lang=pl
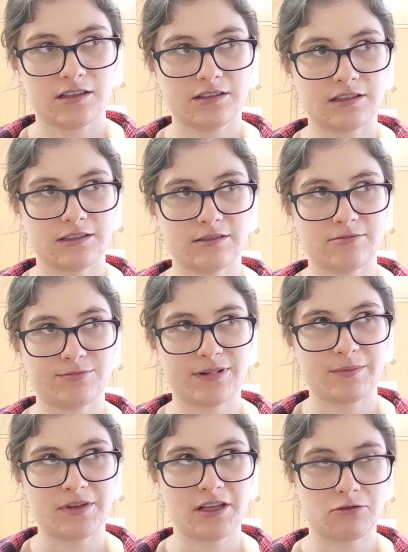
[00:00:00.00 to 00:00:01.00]
E,
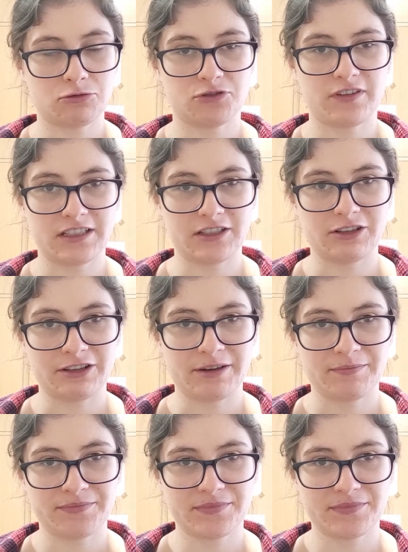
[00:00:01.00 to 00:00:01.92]
a minęło już dwa tygodnie.